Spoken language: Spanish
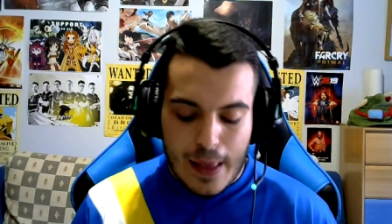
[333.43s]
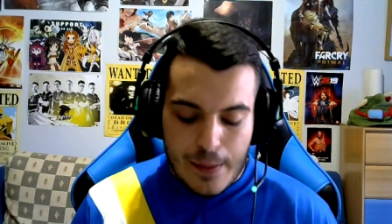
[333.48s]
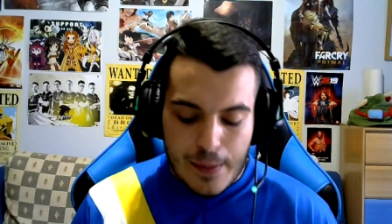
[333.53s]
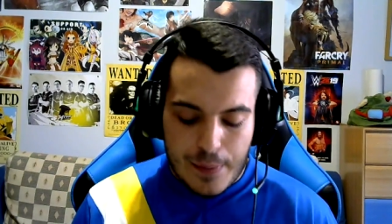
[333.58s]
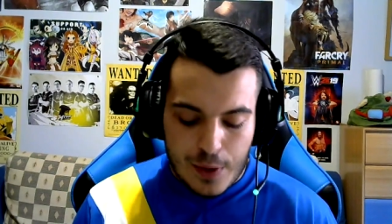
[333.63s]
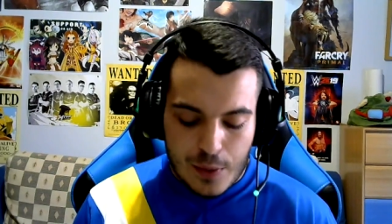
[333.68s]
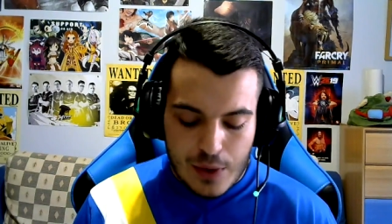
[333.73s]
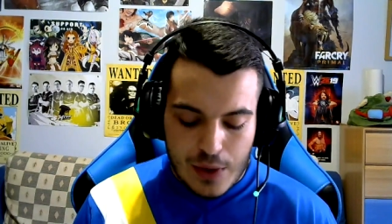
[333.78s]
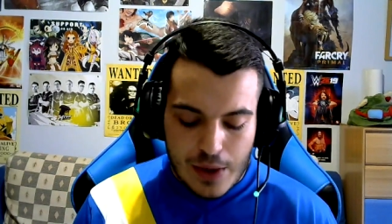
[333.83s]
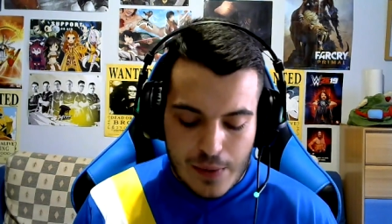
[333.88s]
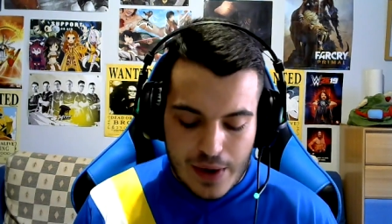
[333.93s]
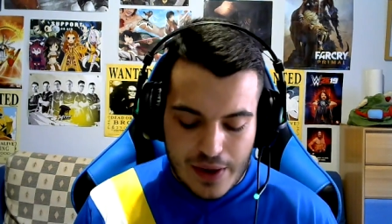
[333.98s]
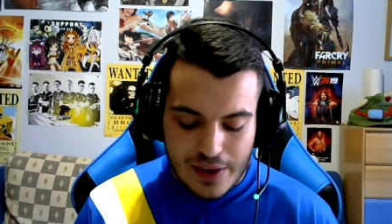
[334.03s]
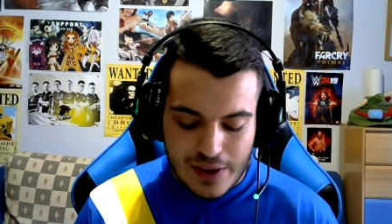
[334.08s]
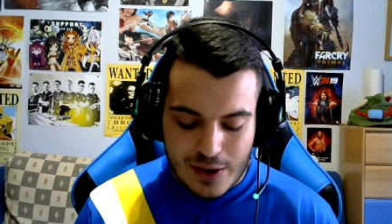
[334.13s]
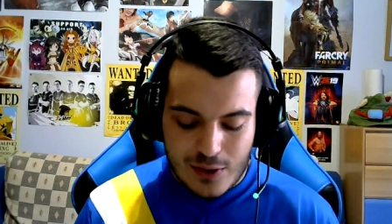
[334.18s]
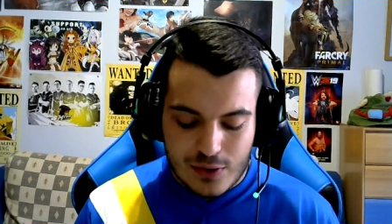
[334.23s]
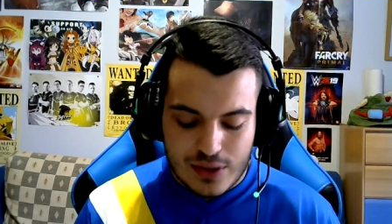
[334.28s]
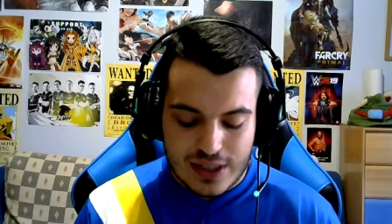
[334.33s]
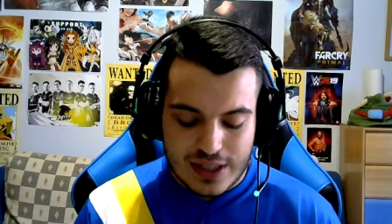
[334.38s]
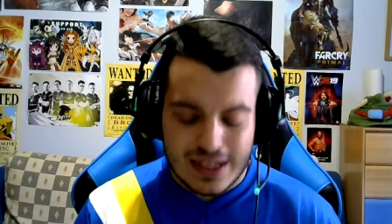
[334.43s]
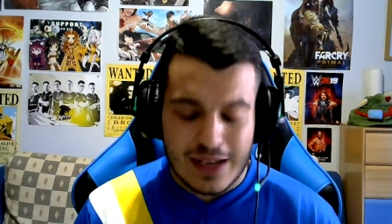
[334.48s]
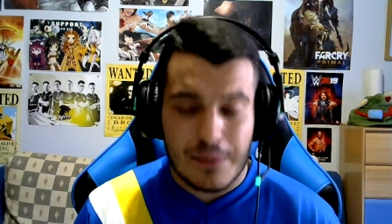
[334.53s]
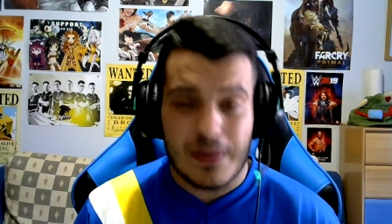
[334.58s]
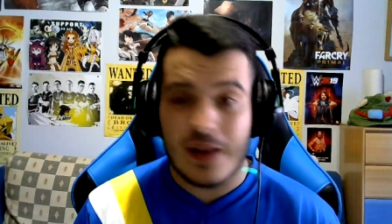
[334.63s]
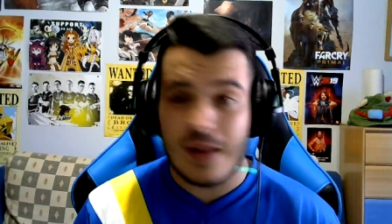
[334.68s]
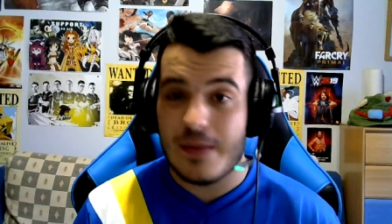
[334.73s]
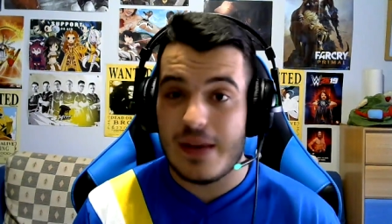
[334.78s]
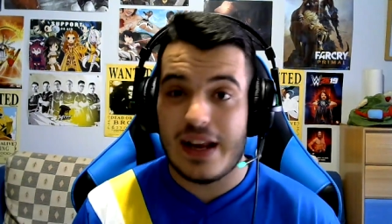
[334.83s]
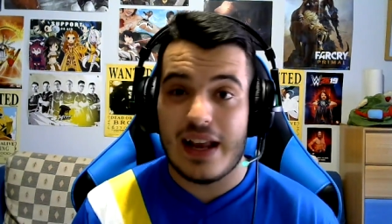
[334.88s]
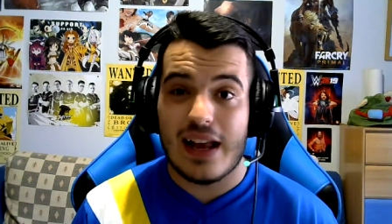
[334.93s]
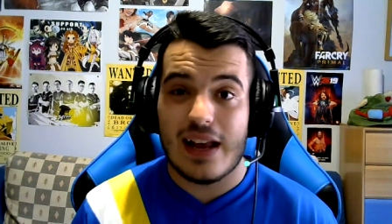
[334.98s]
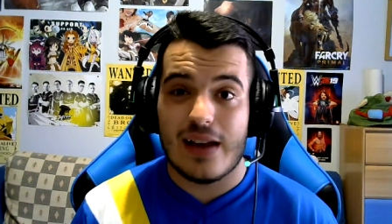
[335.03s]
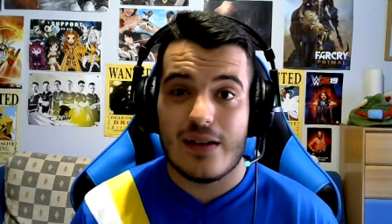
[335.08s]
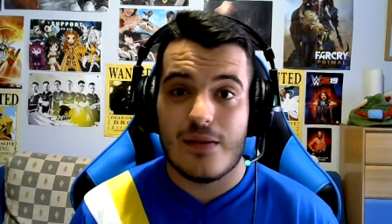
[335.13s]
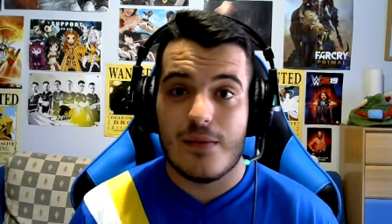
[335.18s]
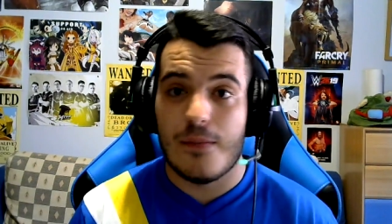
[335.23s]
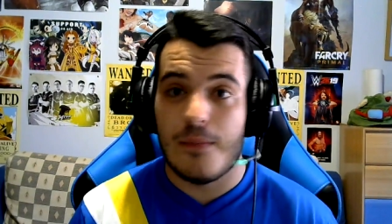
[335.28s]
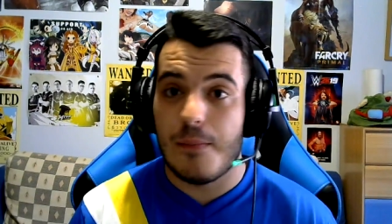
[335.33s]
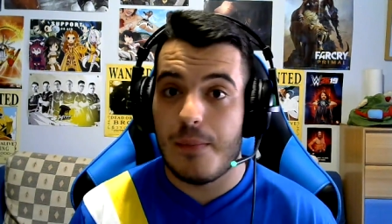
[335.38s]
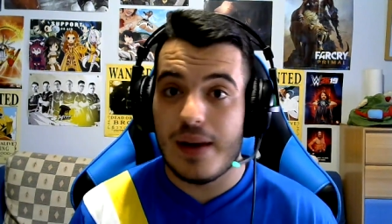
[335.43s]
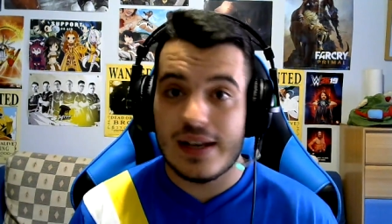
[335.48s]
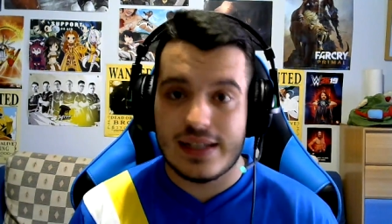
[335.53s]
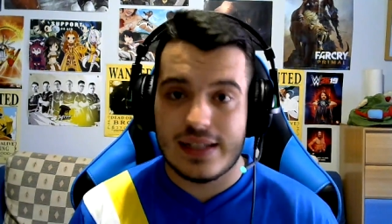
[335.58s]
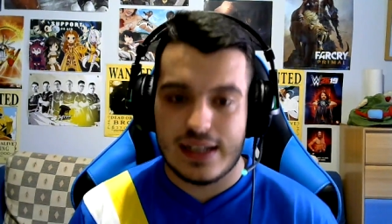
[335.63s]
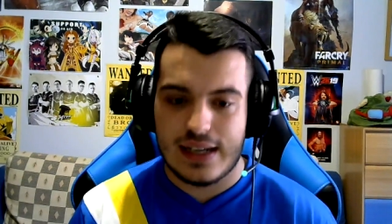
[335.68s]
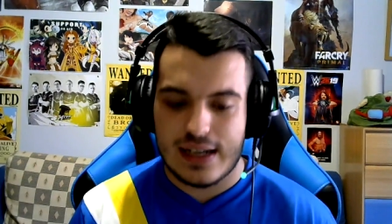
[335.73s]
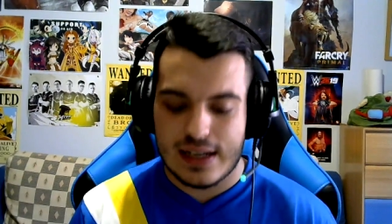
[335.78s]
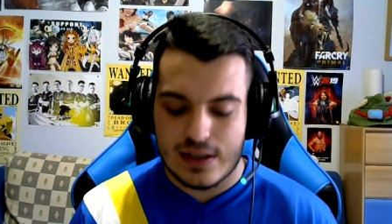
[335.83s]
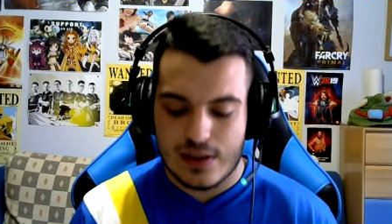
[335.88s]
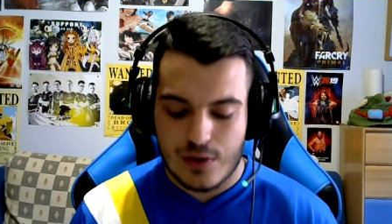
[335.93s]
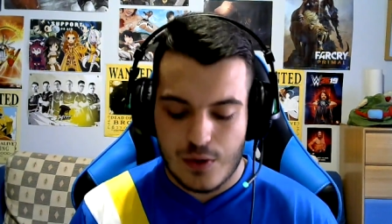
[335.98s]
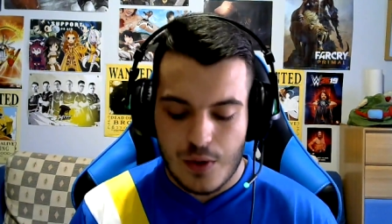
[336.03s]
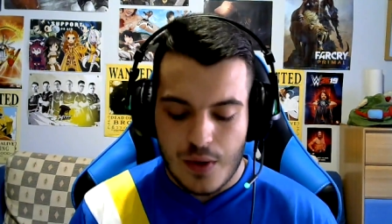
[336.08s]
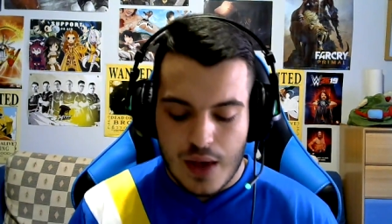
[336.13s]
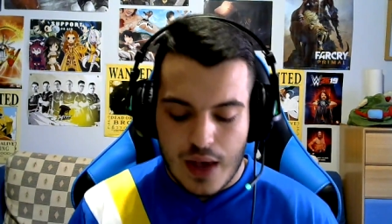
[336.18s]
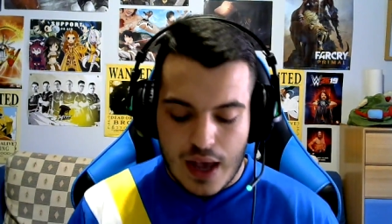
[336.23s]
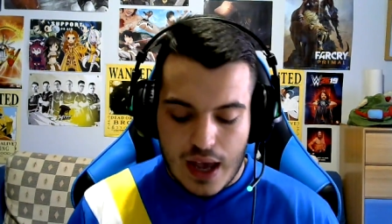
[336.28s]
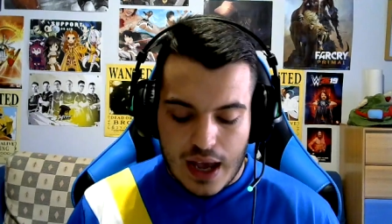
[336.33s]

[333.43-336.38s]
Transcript: Pero voy a hablar de cosas que para mí eran básicas, ¿no?